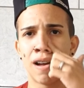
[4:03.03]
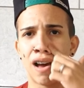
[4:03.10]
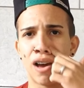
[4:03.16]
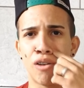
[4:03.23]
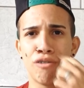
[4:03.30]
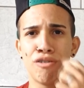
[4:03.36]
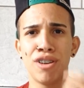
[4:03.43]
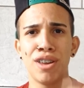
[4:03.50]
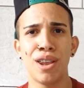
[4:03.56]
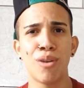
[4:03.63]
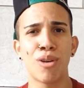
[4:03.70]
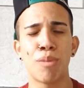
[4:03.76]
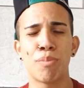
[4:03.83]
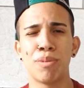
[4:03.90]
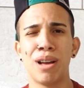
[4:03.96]
Aí eu virei
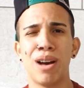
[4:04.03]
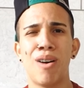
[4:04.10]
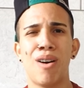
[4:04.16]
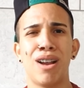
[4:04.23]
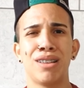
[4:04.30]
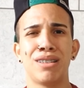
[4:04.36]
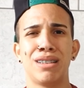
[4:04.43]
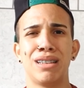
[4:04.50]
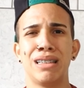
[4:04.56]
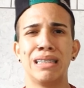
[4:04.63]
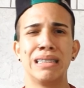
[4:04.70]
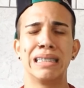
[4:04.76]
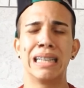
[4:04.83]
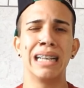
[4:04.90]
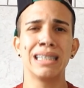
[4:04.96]
o copo na hora, assim,
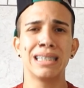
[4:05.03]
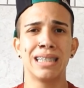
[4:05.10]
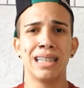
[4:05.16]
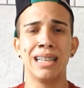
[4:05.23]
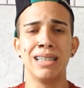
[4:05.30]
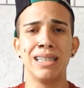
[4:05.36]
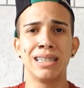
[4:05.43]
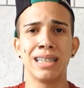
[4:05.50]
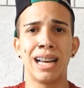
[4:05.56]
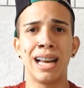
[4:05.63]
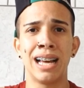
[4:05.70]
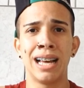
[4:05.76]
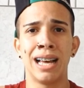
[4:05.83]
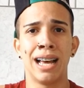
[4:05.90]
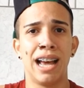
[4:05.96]
engasgando
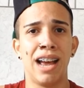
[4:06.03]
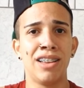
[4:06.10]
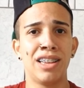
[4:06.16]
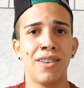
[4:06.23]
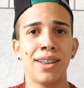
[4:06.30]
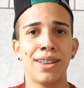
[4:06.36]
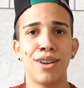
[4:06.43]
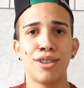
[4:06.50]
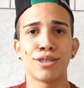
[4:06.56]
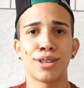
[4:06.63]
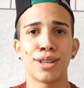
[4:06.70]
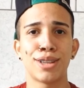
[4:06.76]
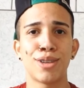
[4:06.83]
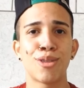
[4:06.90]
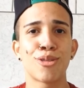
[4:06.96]
já. Aí eu tava dando
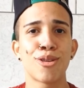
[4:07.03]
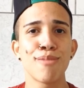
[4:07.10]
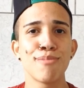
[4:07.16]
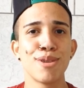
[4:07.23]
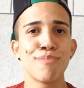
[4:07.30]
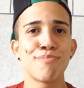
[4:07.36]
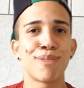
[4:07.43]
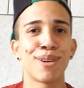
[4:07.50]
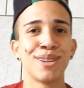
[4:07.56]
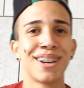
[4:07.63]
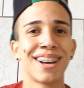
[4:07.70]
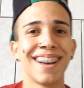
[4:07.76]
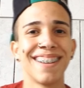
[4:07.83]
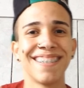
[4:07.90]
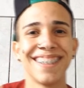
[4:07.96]
sorte, até eu comi o pó
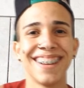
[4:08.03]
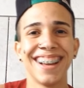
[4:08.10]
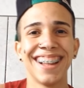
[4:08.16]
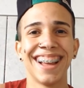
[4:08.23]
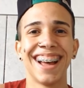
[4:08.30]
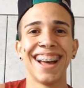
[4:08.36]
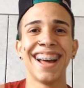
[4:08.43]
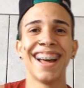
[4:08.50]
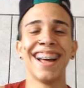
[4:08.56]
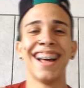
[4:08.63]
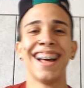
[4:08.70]
do café lá.